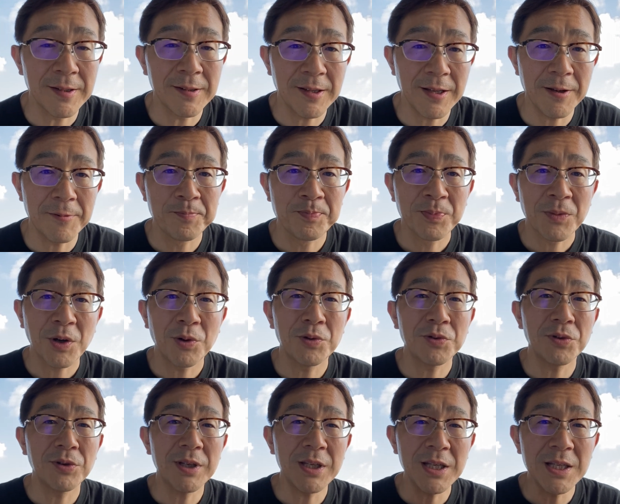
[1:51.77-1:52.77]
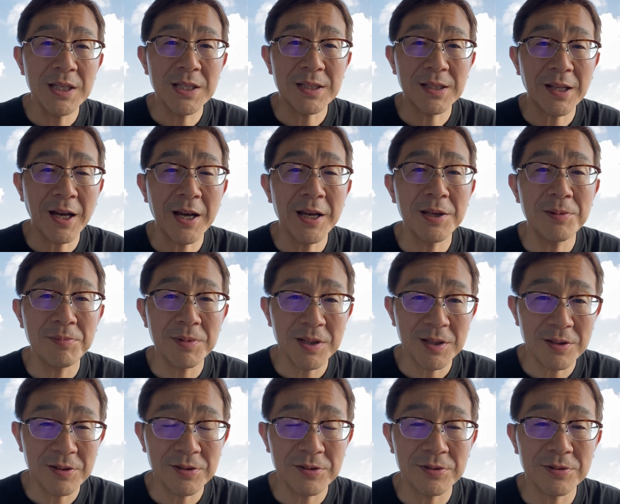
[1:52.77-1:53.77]
ね、このいい
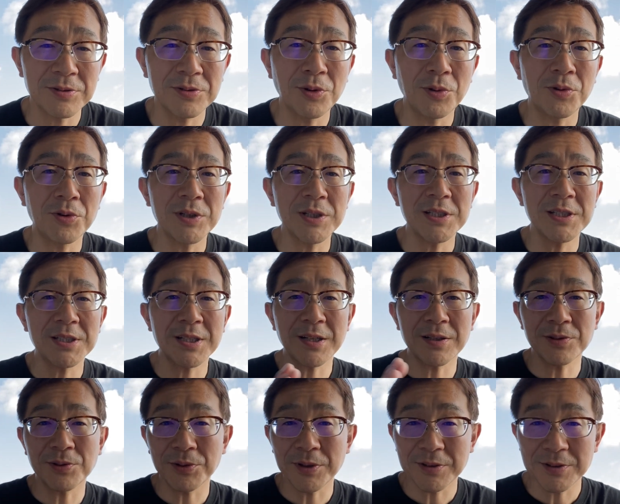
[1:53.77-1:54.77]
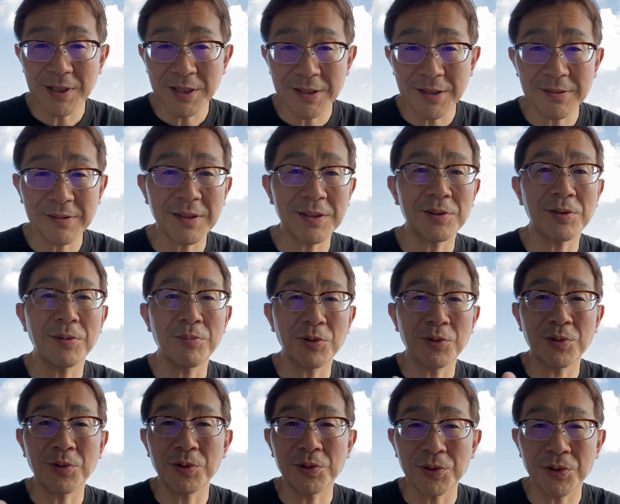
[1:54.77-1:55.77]
タイミング、残り時間どれぐらいですかとか、も
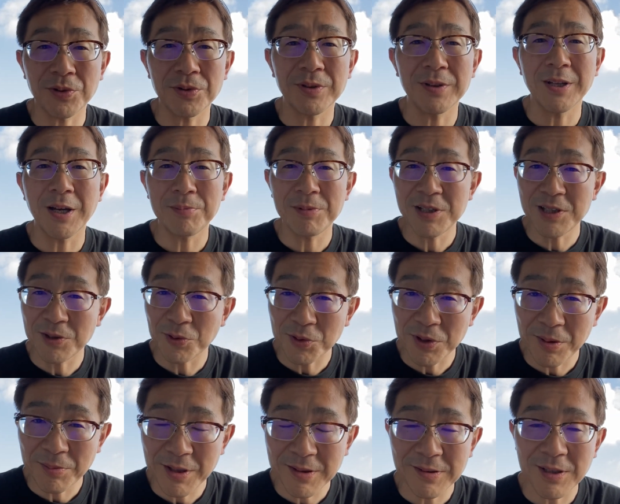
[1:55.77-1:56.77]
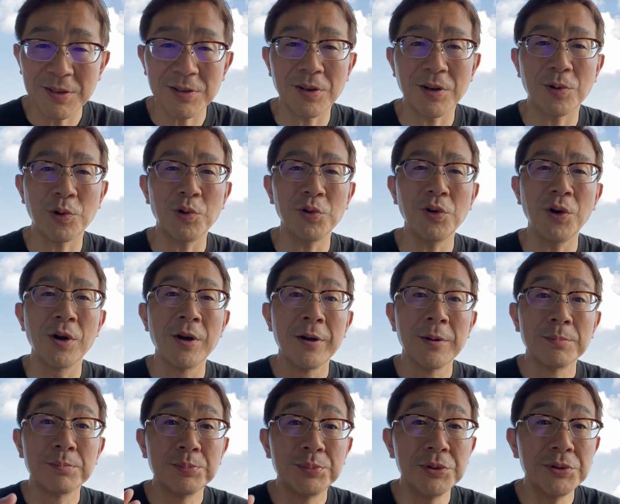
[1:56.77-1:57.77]
うこの波に乗ってますかとか、この
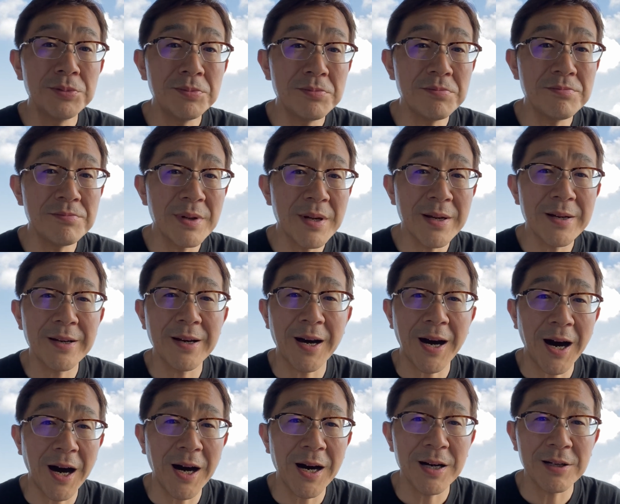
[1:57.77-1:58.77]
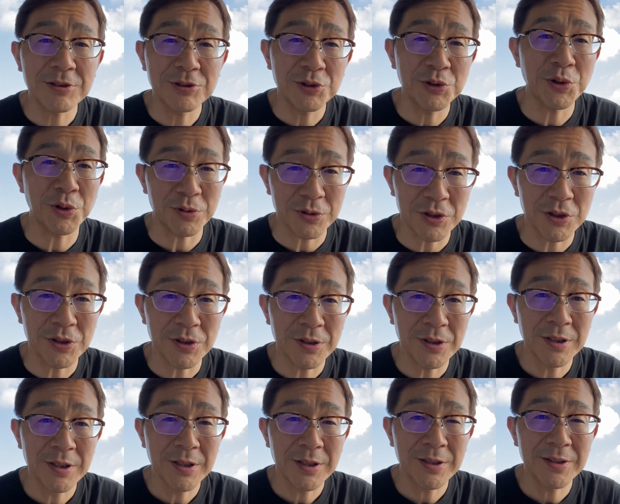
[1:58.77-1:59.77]
分娩把握力、
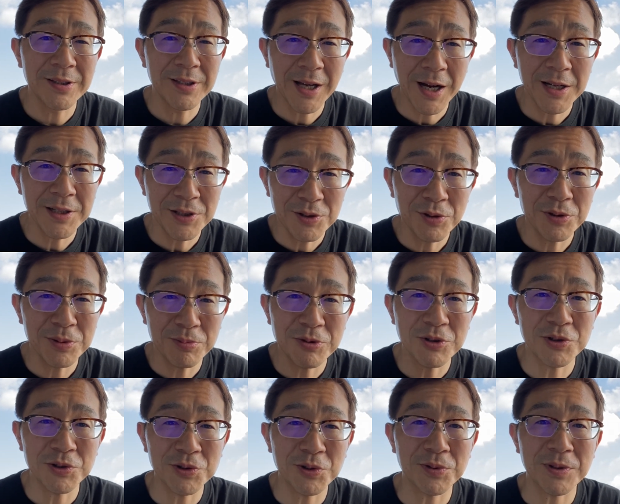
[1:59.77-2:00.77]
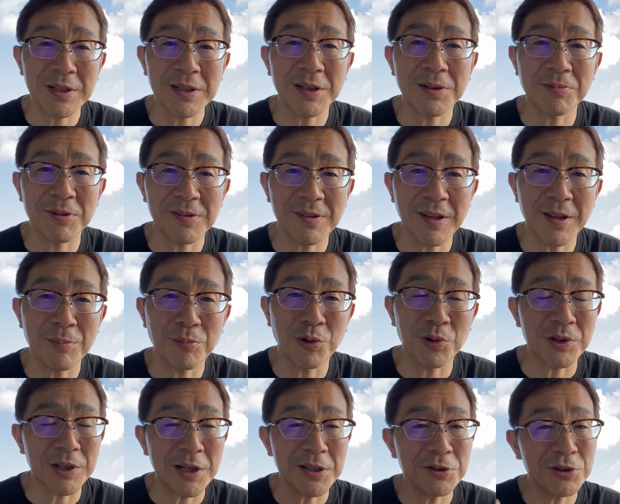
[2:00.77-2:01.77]
何よりも重要になってきますね。も
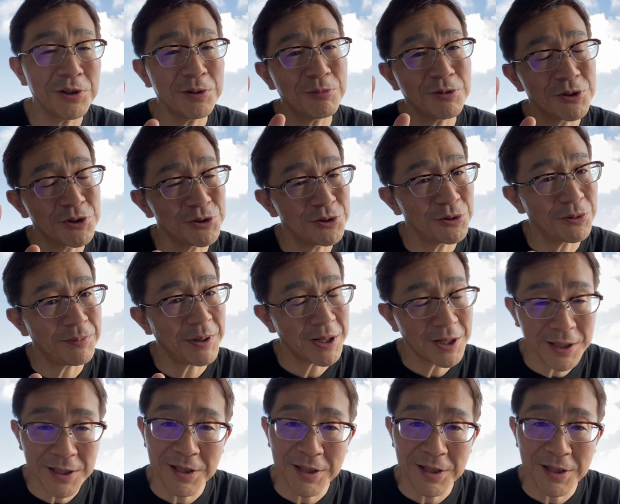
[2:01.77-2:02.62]
う何よりも重要ばっかり